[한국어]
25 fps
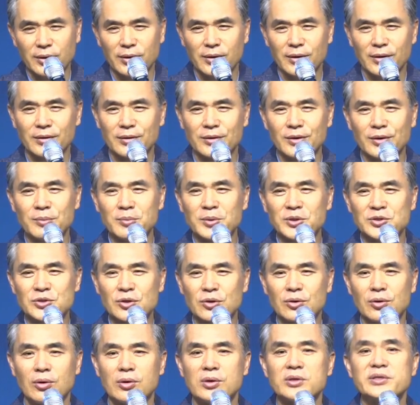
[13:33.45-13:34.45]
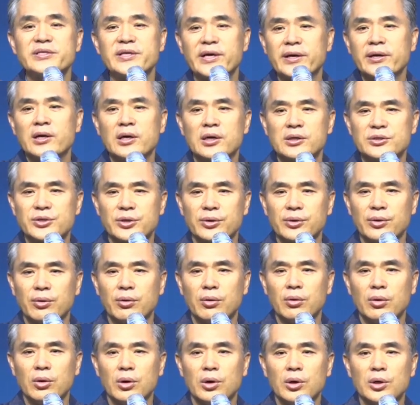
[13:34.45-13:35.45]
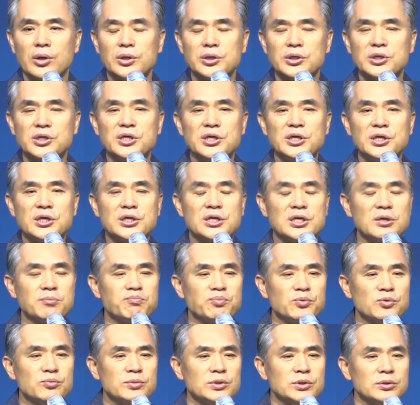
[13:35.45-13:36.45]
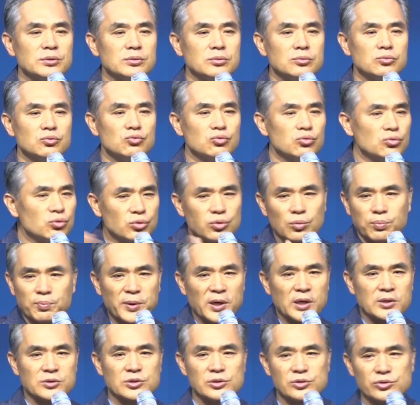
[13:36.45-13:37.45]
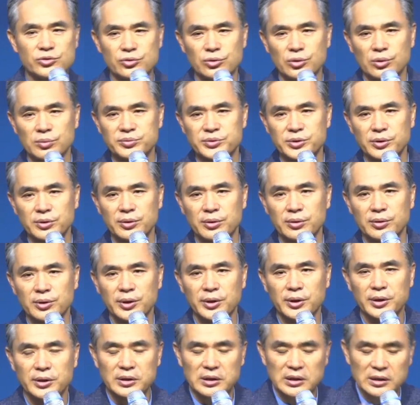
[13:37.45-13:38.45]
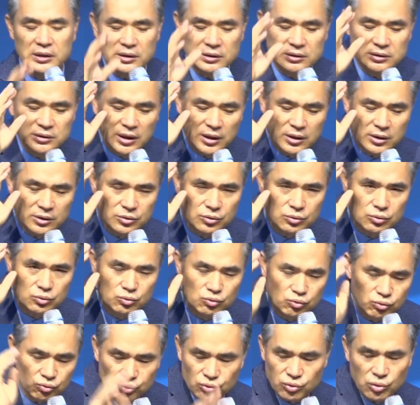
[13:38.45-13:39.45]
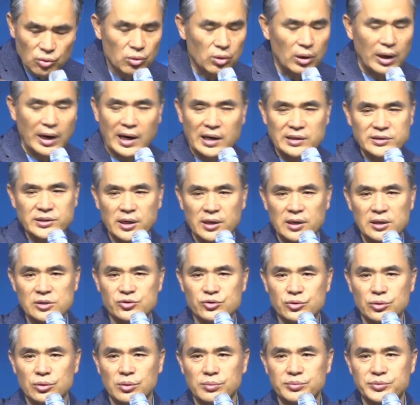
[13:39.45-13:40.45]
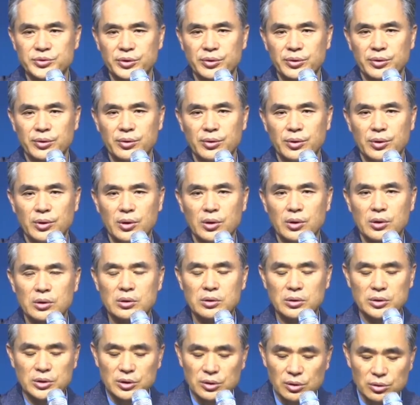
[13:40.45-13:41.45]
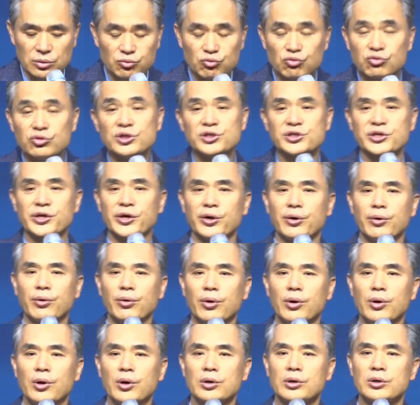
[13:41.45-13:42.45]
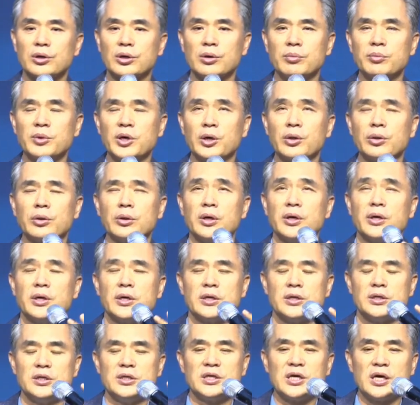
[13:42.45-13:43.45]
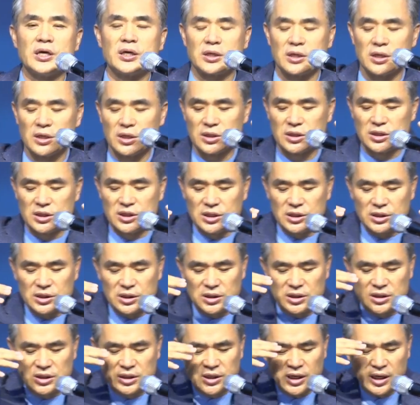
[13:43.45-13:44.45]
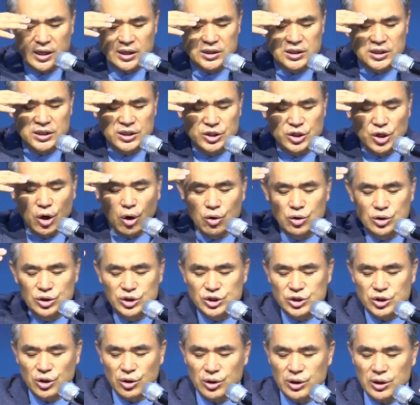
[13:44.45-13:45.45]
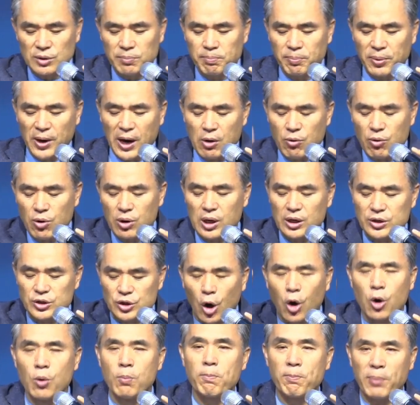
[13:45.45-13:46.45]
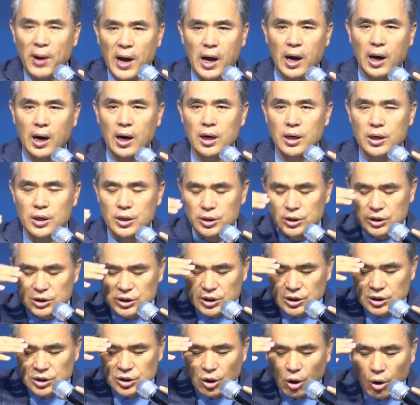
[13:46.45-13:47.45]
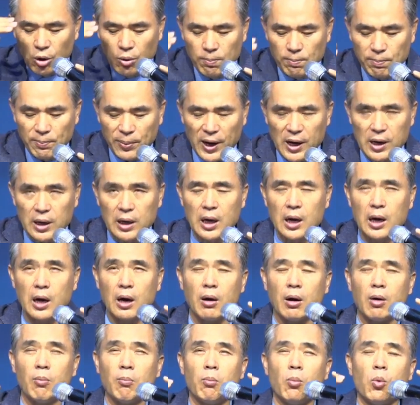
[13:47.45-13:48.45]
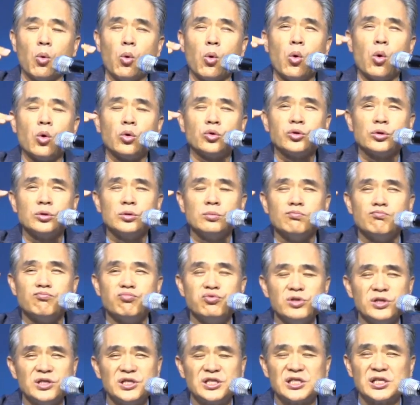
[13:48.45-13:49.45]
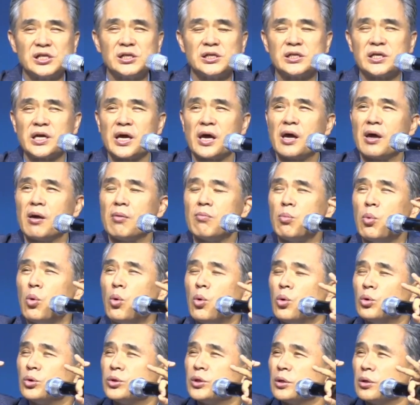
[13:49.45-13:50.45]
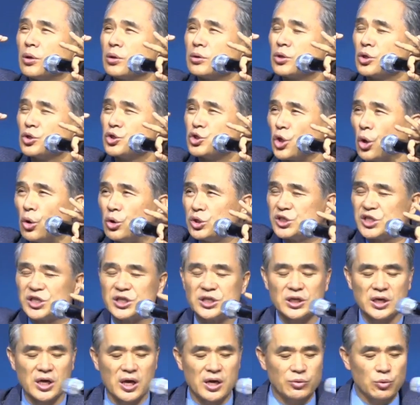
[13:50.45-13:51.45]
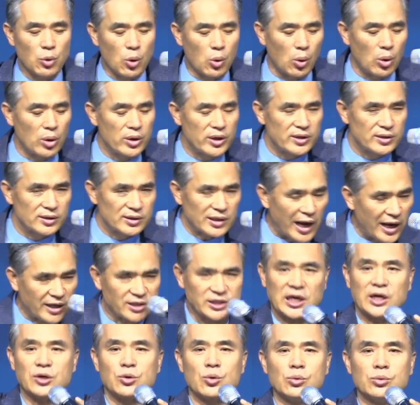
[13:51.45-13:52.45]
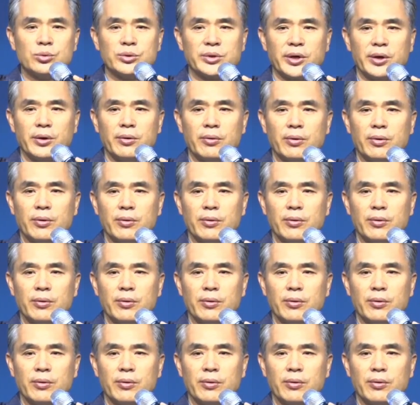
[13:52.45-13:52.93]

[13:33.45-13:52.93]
그러면서 살아가세요. 이 기쁨은 누구도 빼앗을 수가 없어요. 이 은혜는 누구도 아삭할 수가 없어요. 그 이걸 누리세요. 그러면 이게 이 이게 이 영적인 파워가 영파 이 영파가 모든 물질계 모든 어떤 정신계에도 다 작용을 해요.